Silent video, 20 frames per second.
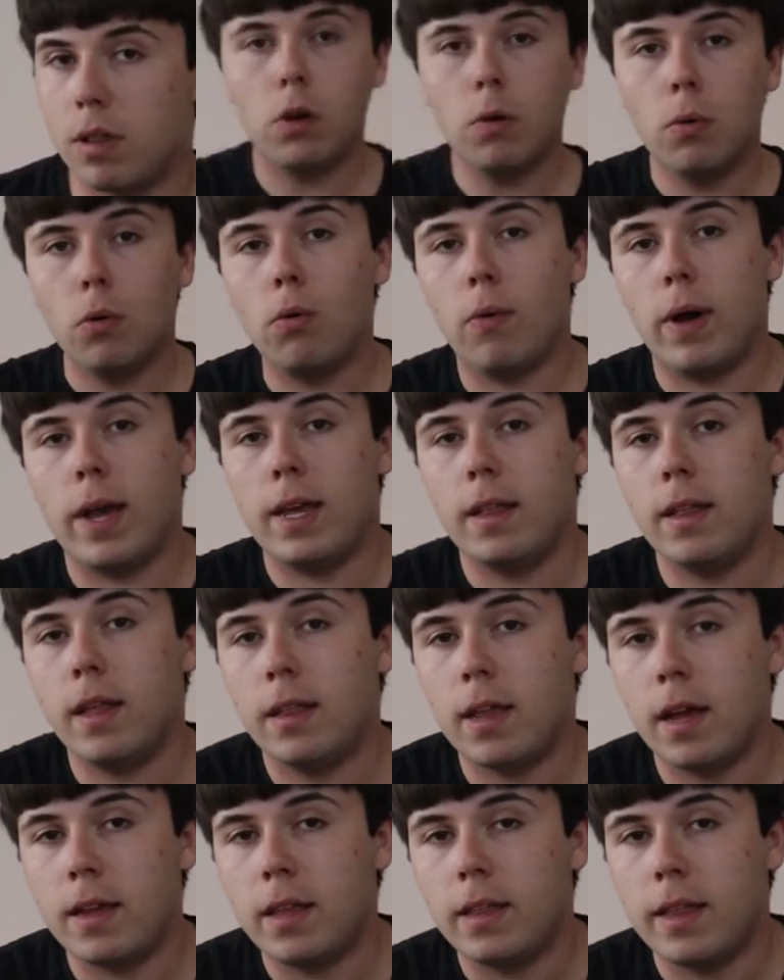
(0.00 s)
Comunque i
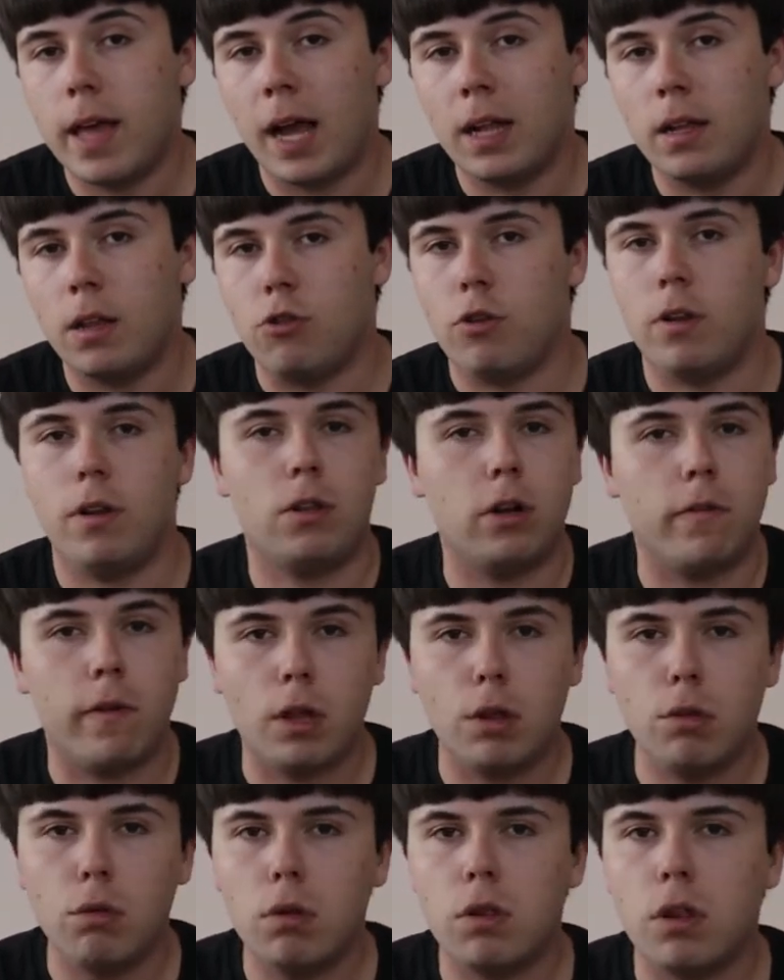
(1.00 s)
dettagli tecnici li
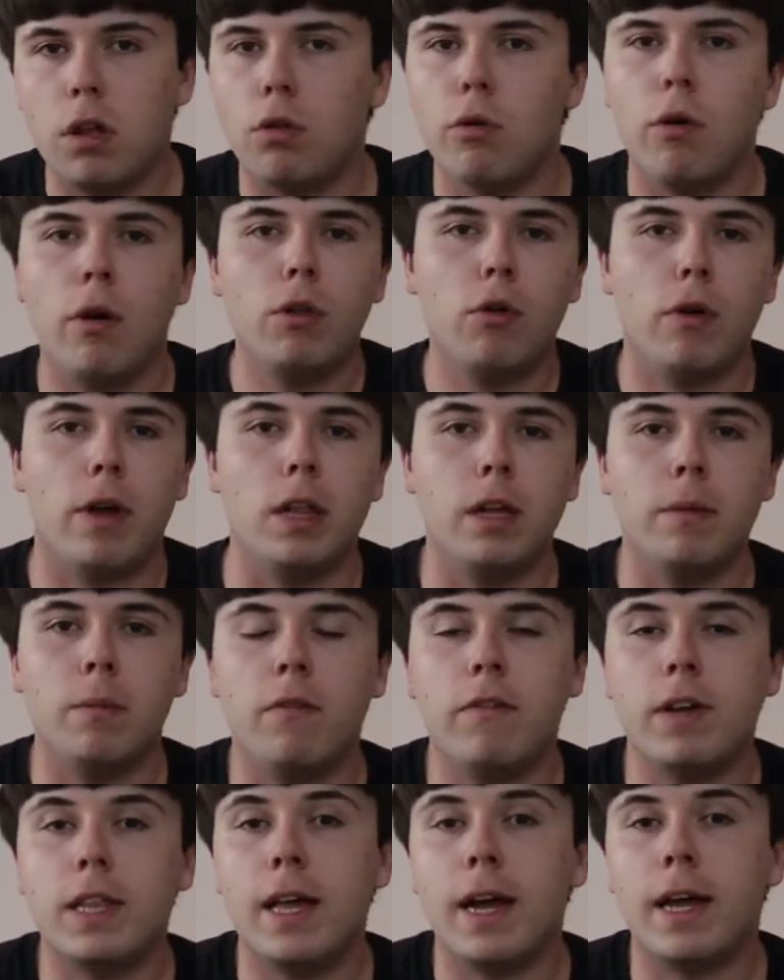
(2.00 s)
trovate sul sito, noi andiamo a
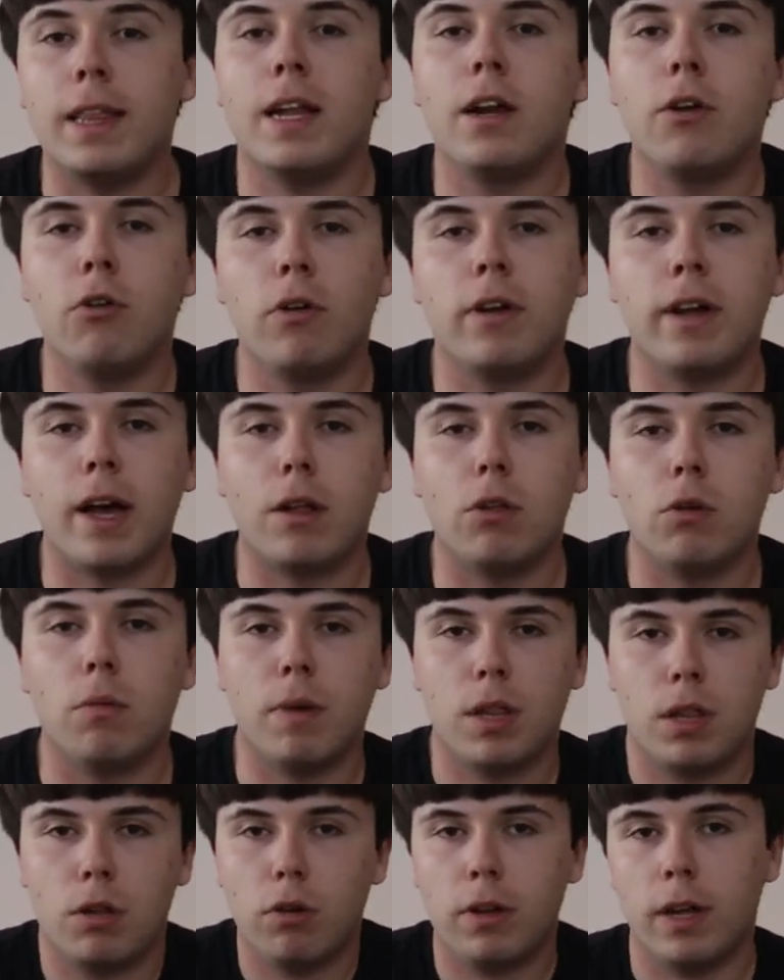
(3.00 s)
vedere nel concreto
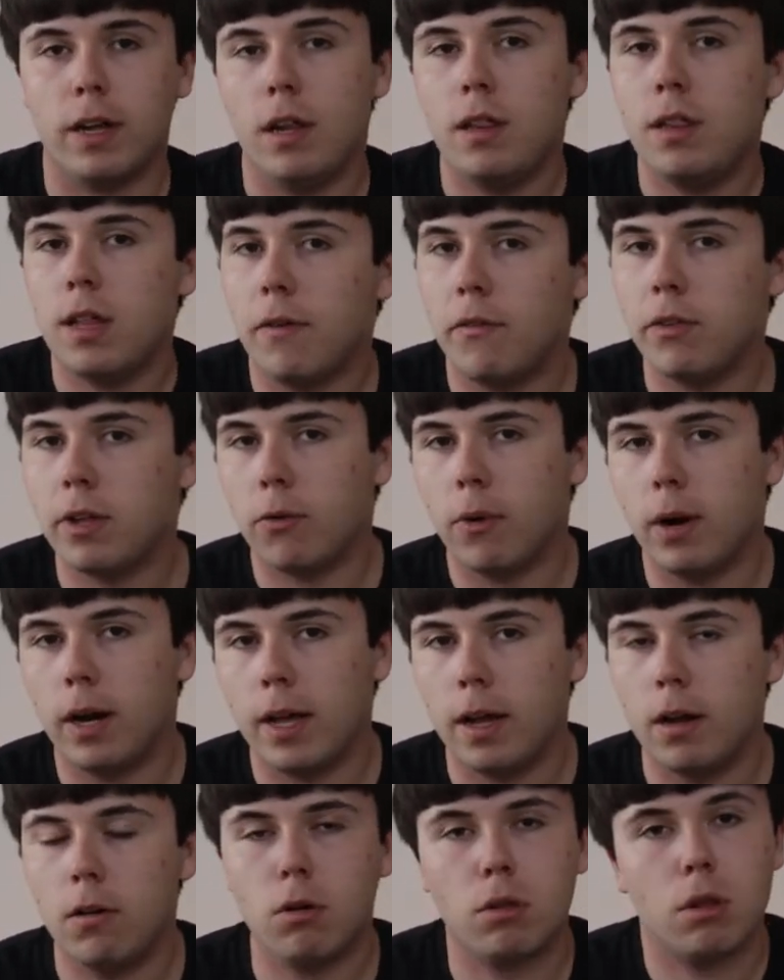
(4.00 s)
ma se occhiali servono a
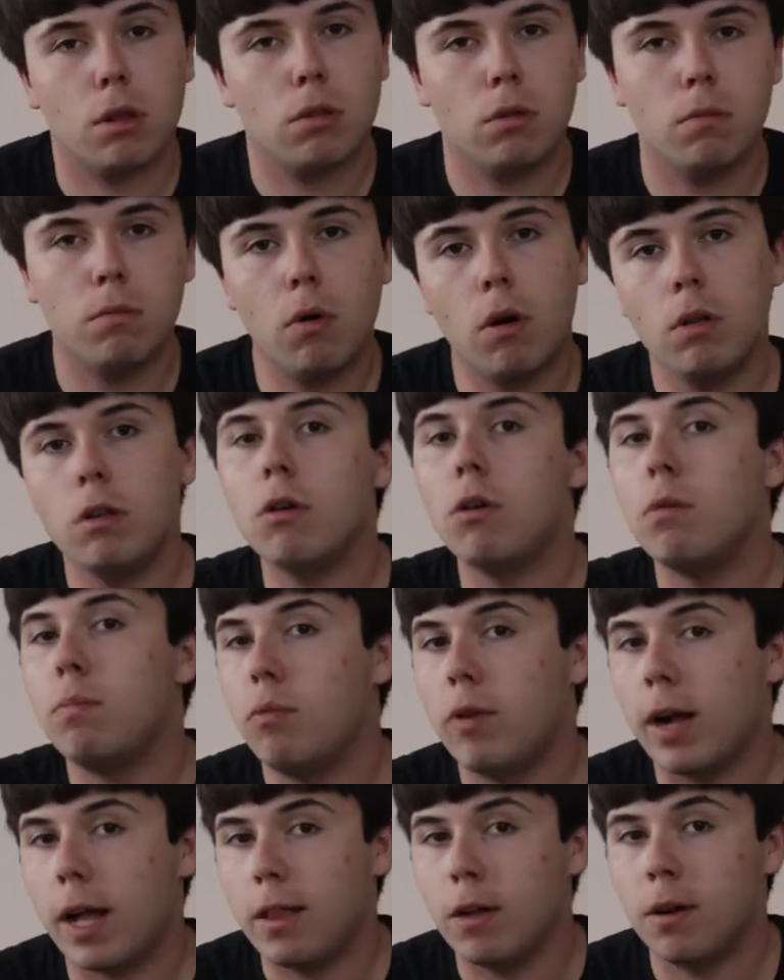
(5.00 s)
qualche cosa, sono buoni
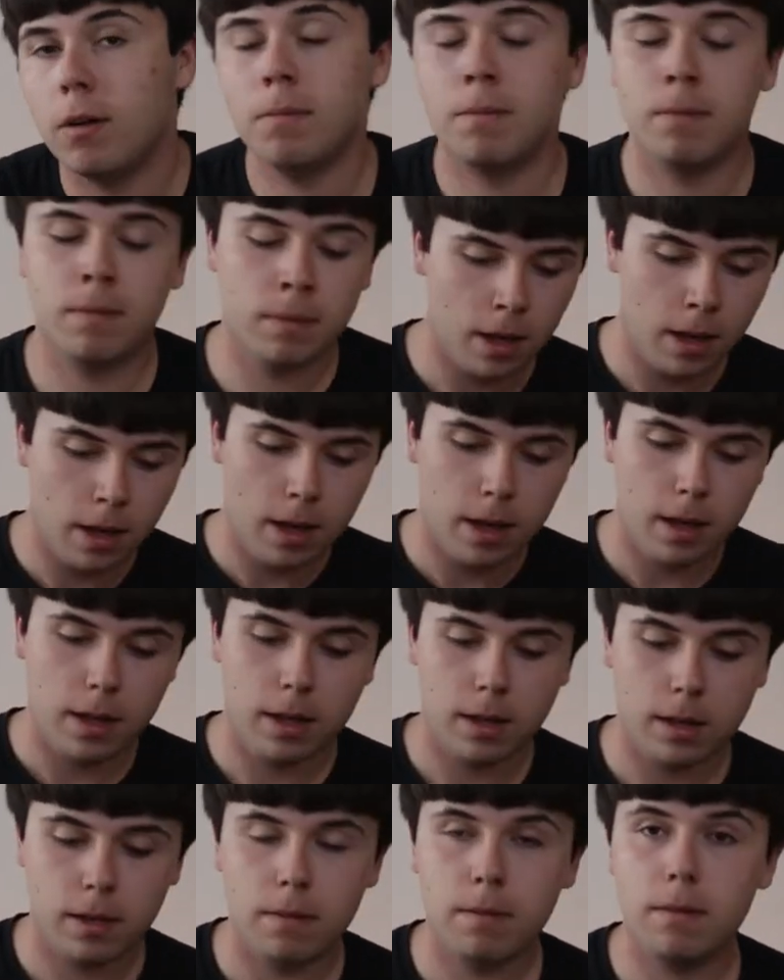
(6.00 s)
oppure no.